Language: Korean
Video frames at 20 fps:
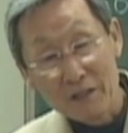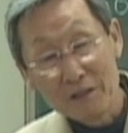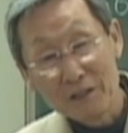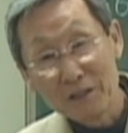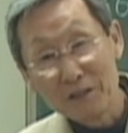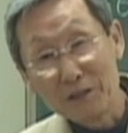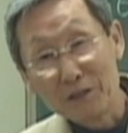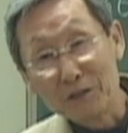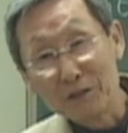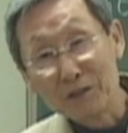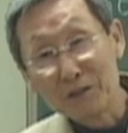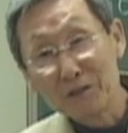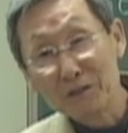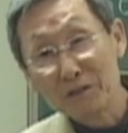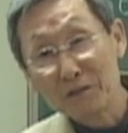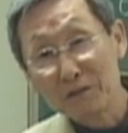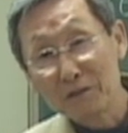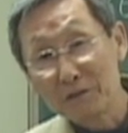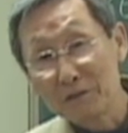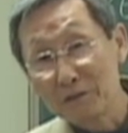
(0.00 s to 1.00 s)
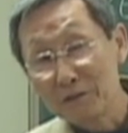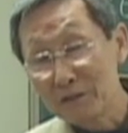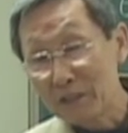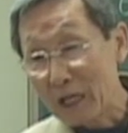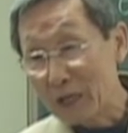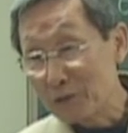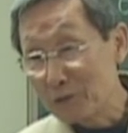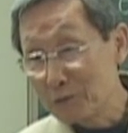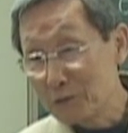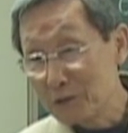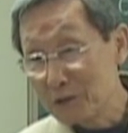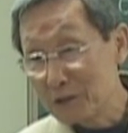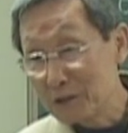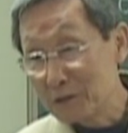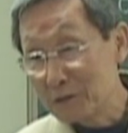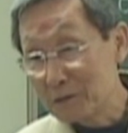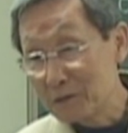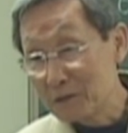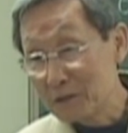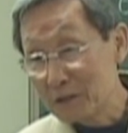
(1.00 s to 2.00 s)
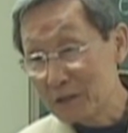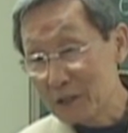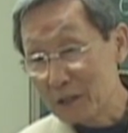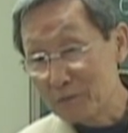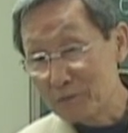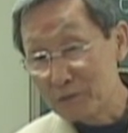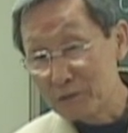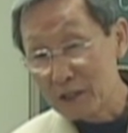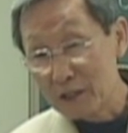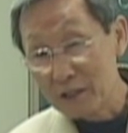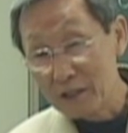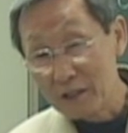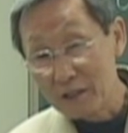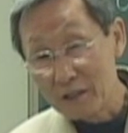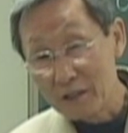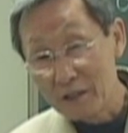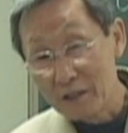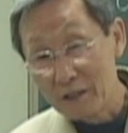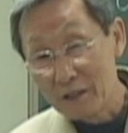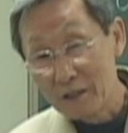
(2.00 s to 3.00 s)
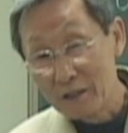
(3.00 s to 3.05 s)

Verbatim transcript: 그런데 연어들은 자유의지가 없기 때문에